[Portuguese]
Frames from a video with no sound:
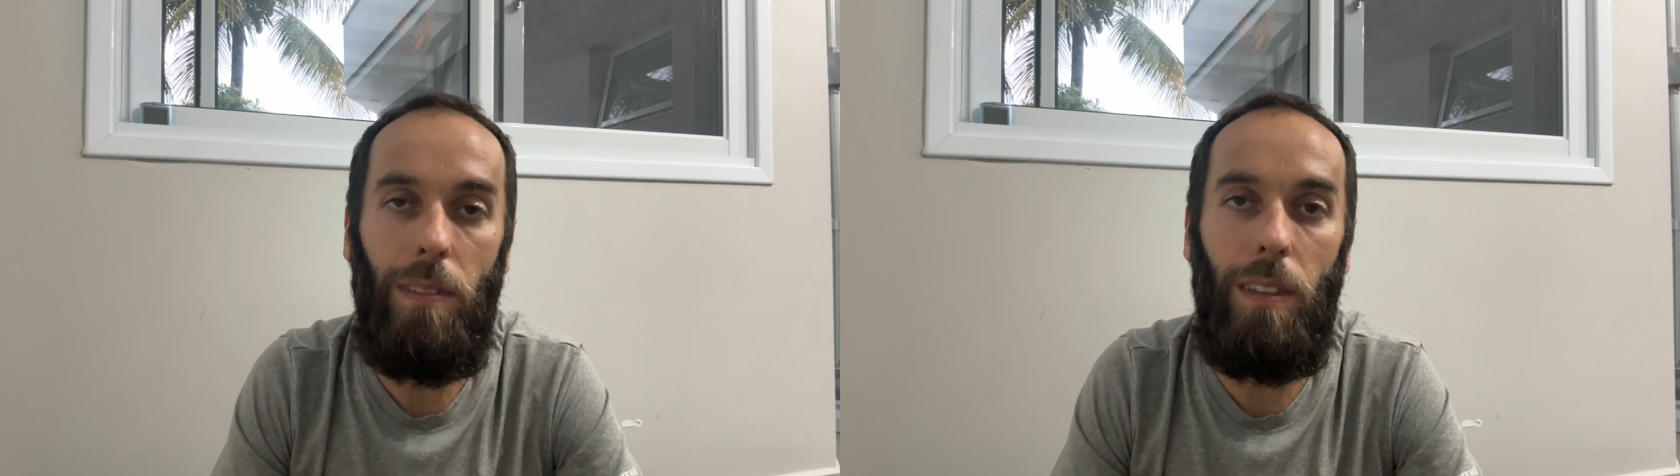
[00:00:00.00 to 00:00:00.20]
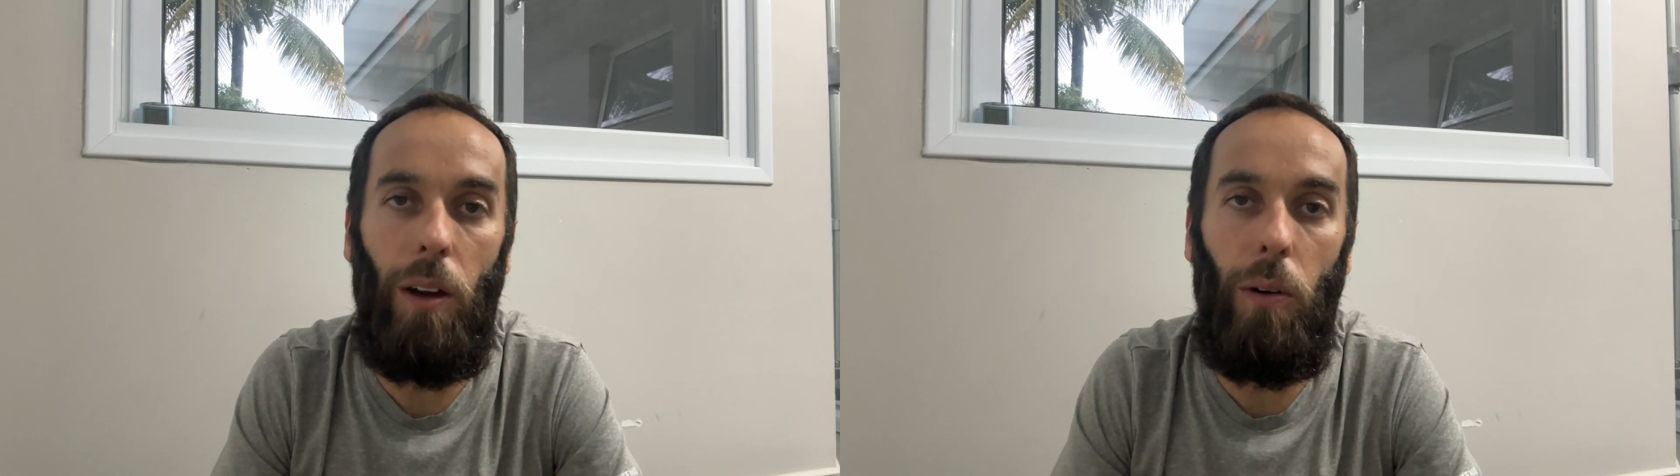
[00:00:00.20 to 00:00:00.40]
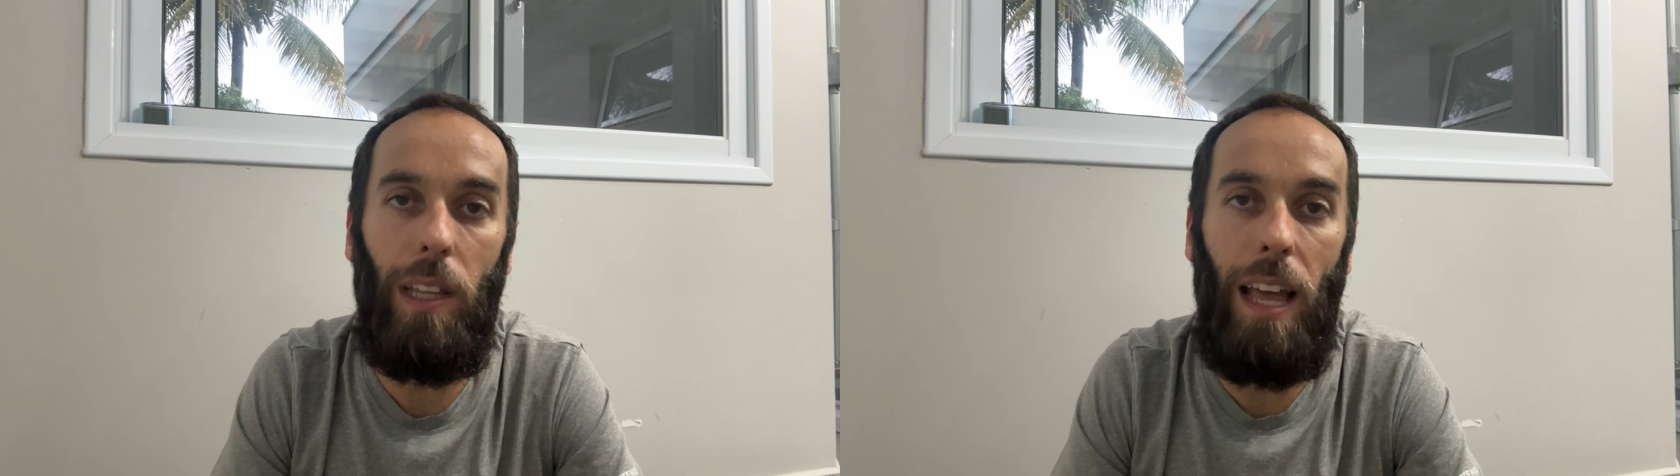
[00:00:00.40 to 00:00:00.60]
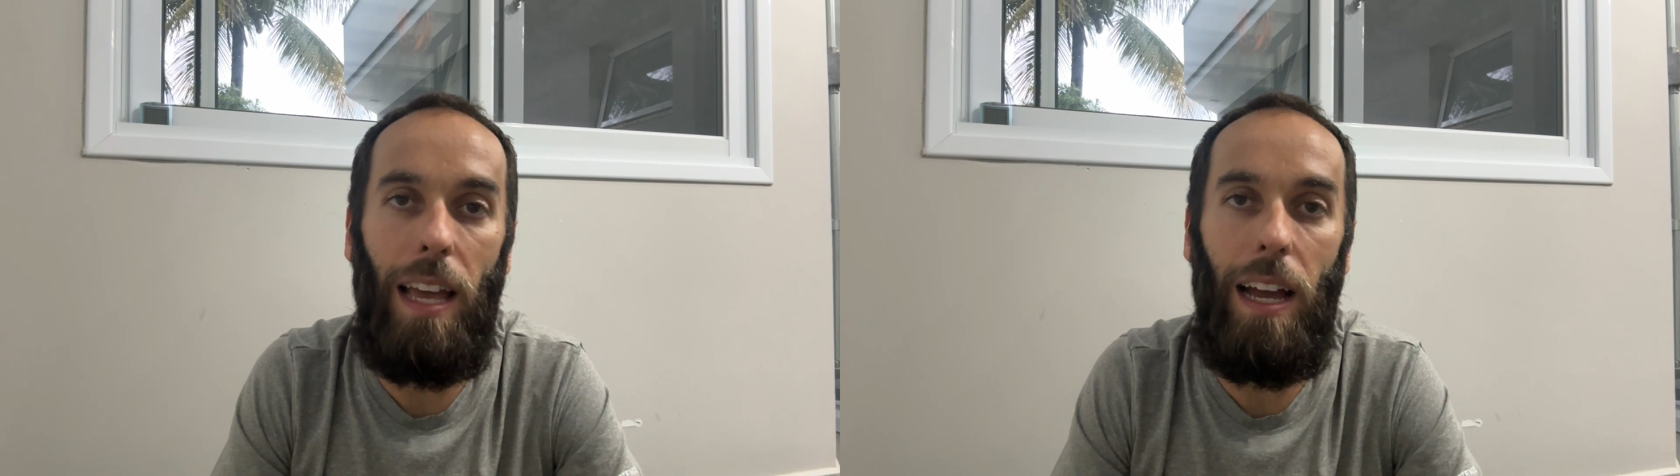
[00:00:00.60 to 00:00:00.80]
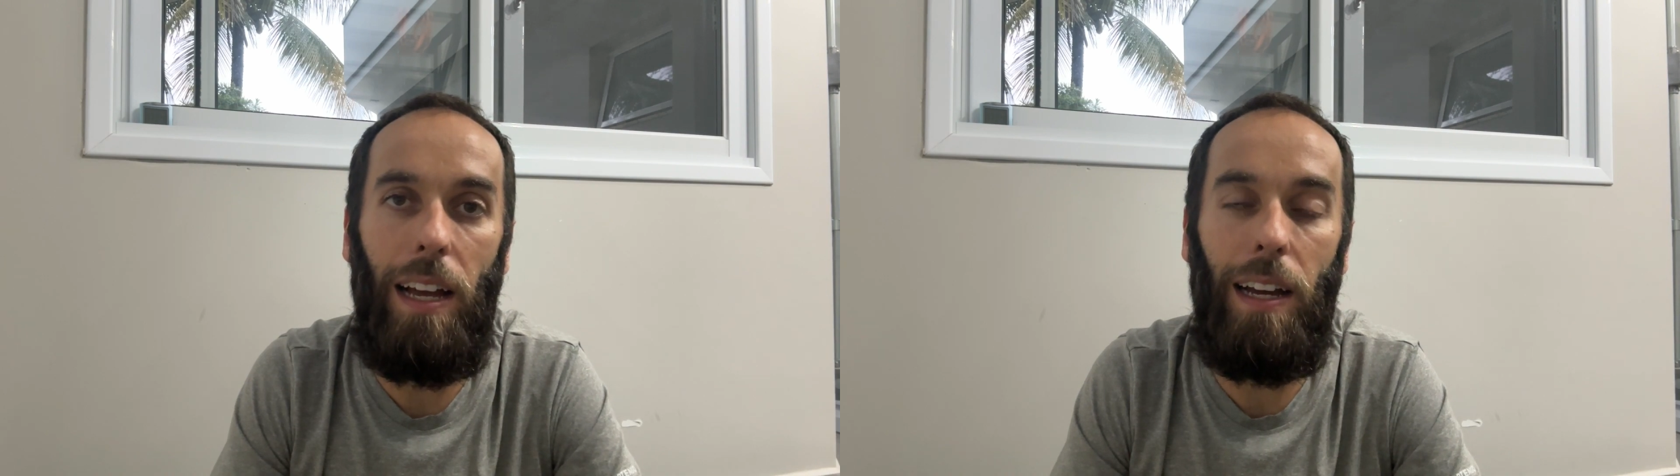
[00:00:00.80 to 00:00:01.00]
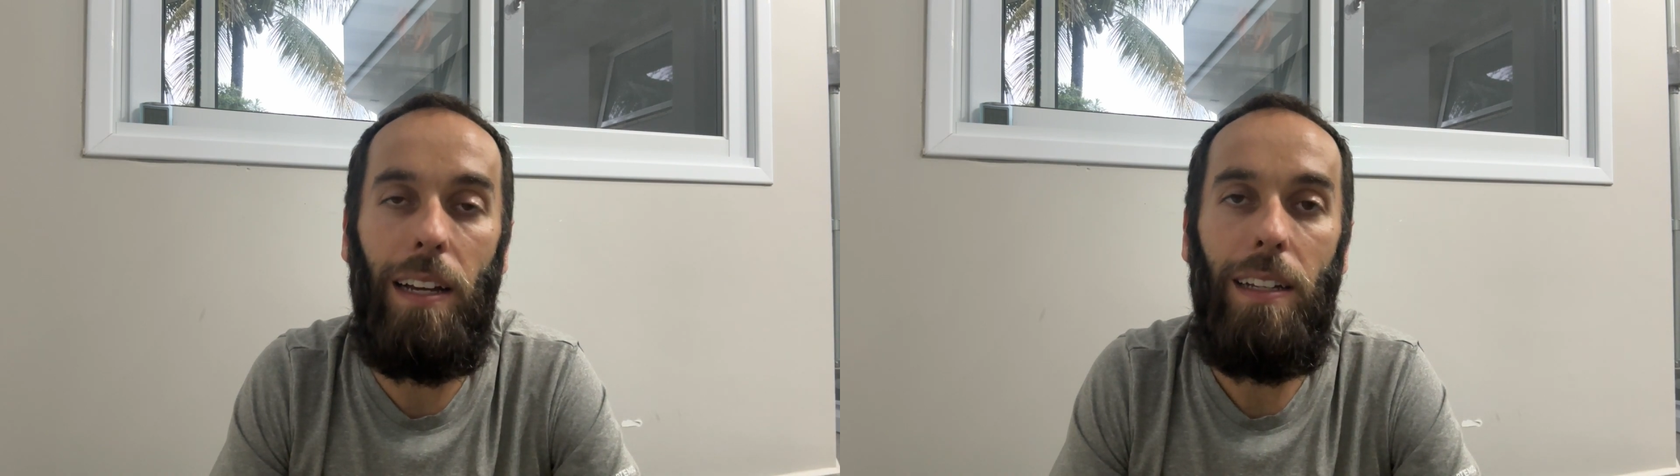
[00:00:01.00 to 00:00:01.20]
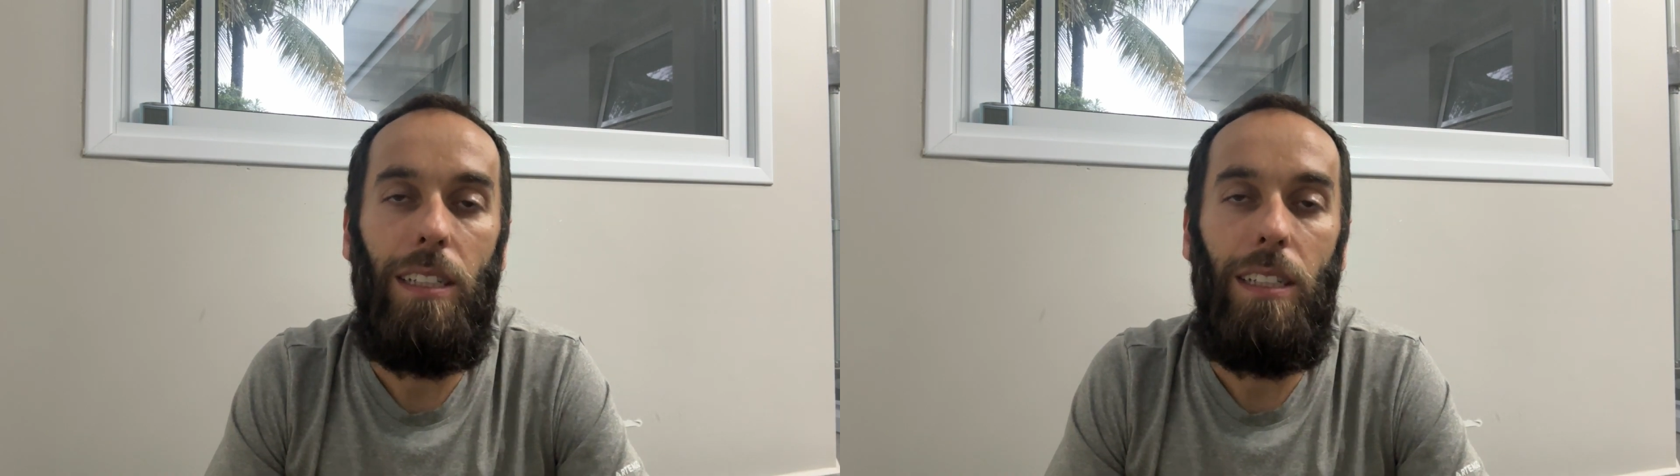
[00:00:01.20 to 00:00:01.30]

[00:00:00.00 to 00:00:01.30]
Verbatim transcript: Então a ideia